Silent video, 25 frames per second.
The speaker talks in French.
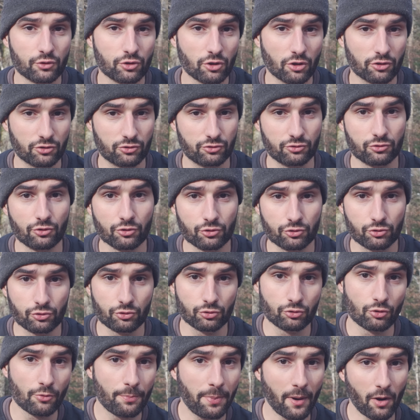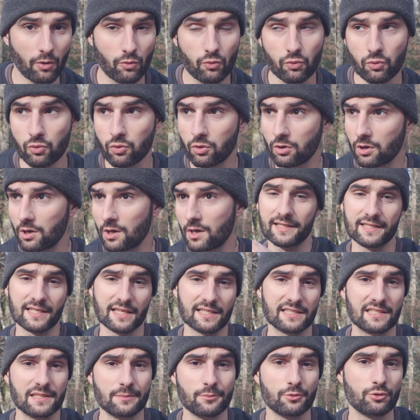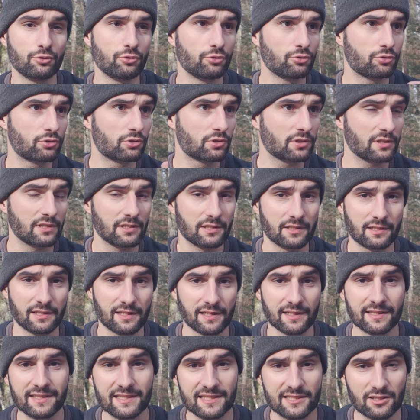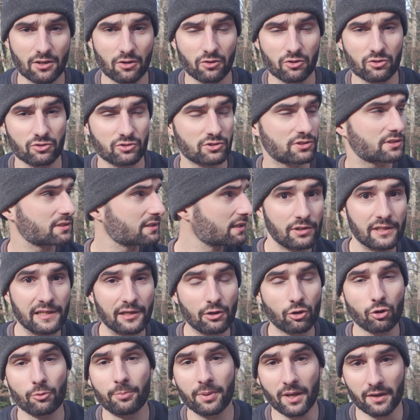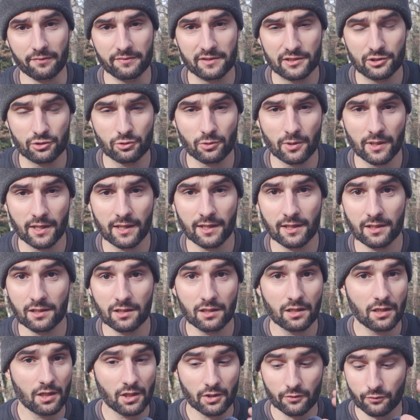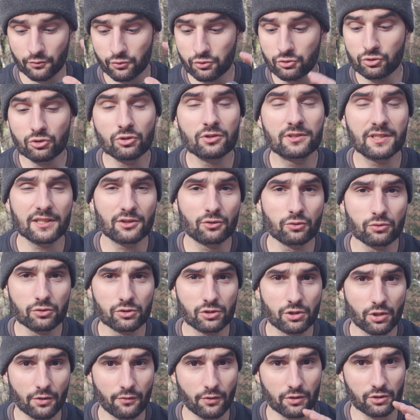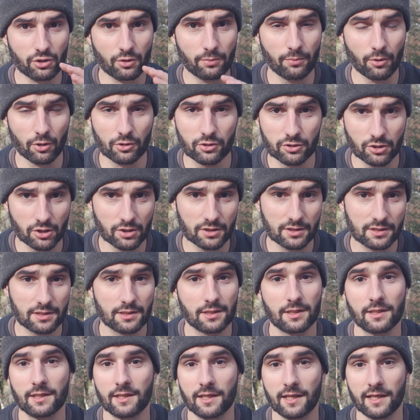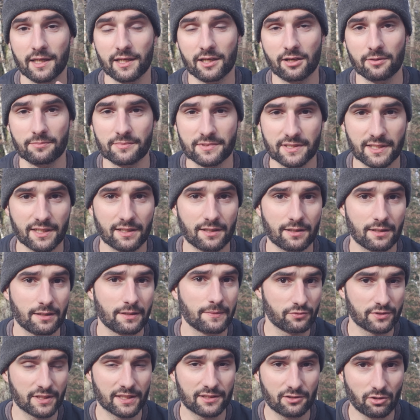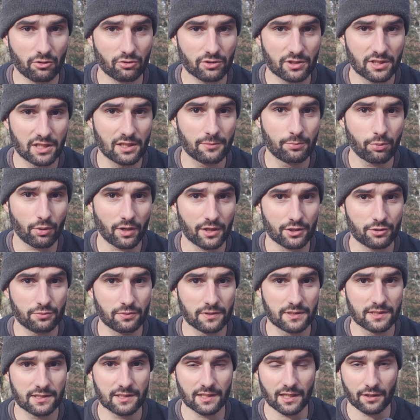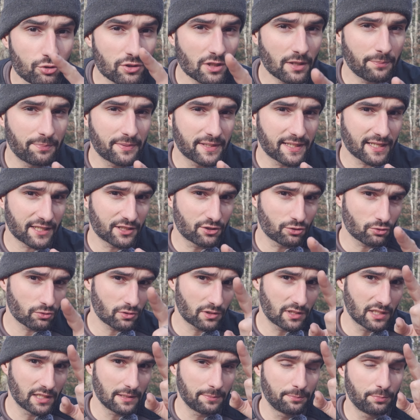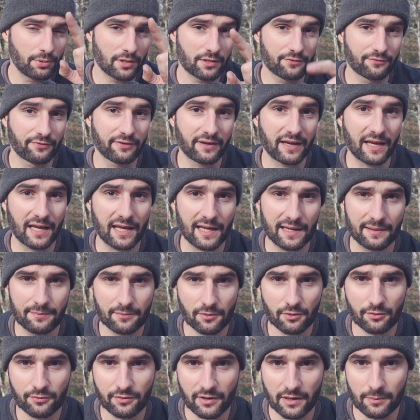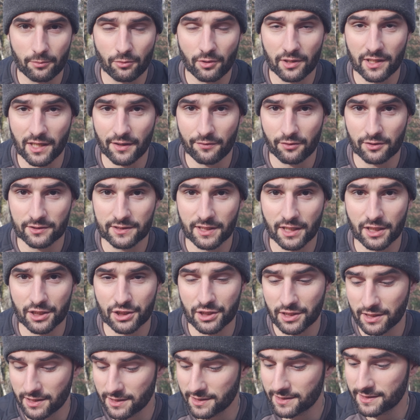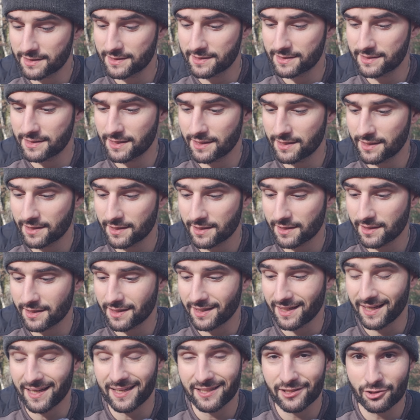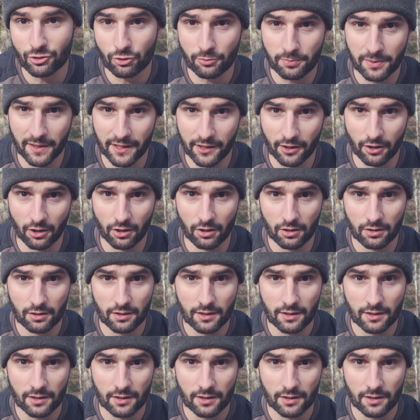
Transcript: vos notes dessus de parcours, les azimuts, les distances, les repères visuels. Vous notez tout sur votre bloc-notes et comme ça vous êtes tranquille pour la suite. Une application qui peut être vraiment vraiment un avantage c'est Radio Player.